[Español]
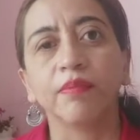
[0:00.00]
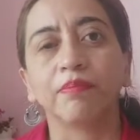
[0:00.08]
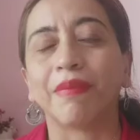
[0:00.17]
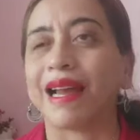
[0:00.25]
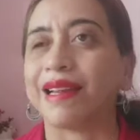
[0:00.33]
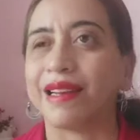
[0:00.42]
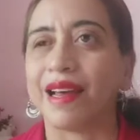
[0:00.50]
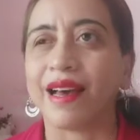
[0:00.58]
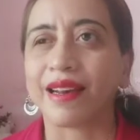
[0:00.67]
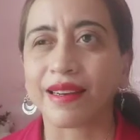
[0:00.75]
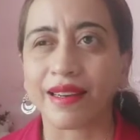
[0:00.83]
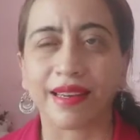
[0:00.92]

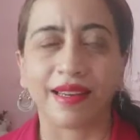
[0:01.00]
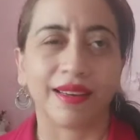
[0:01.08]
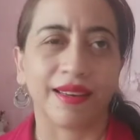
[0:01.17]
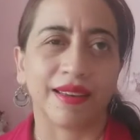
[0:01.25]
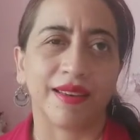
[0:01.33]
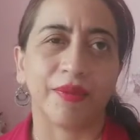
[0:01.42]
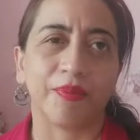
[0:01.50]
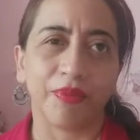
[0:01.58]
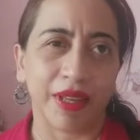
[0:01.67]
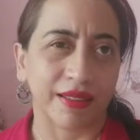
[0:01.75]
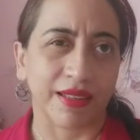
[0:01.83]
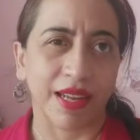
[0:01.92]
Bailar eh,
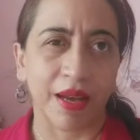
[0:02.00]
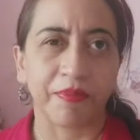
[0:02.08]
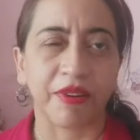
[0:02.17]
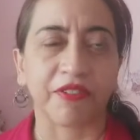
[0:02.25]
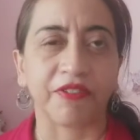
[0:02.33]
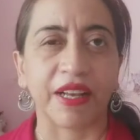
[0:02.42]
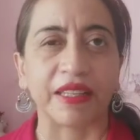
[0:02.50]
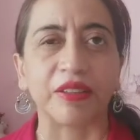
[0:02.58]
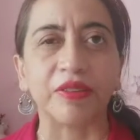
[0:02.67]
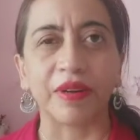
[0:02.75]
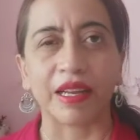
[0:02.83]
estaría perfecto,